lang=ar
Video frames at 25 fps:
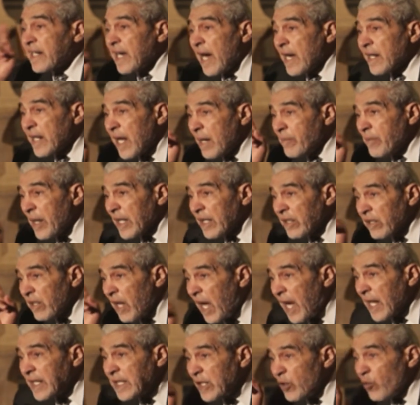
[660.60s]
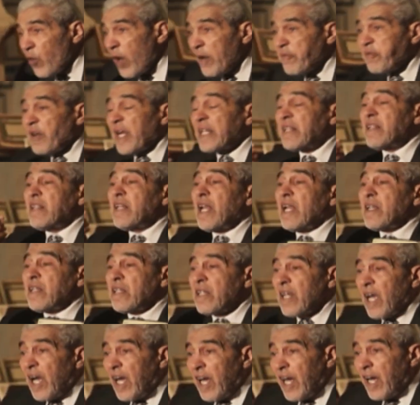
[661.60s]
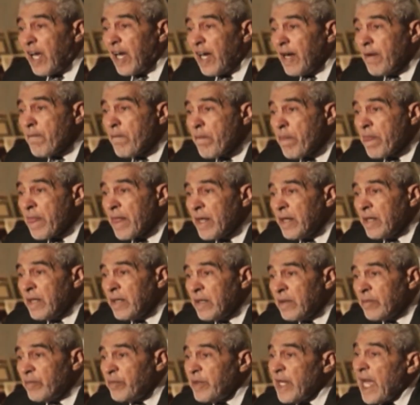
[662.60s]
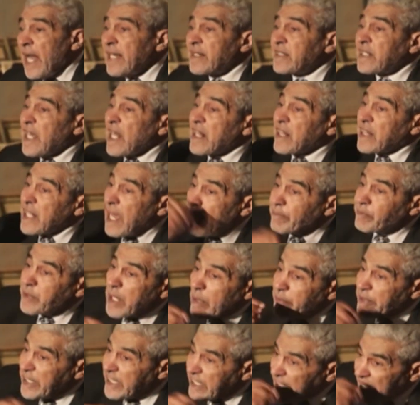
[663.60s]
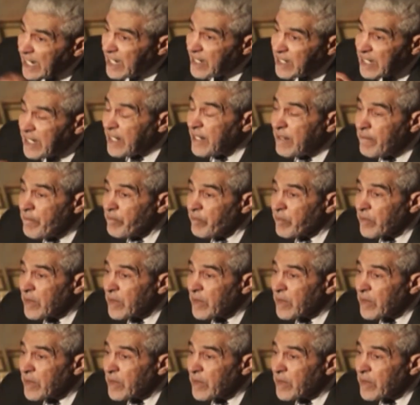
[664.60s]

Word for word: كرم الله وفضل الله بأن كذبت بدينه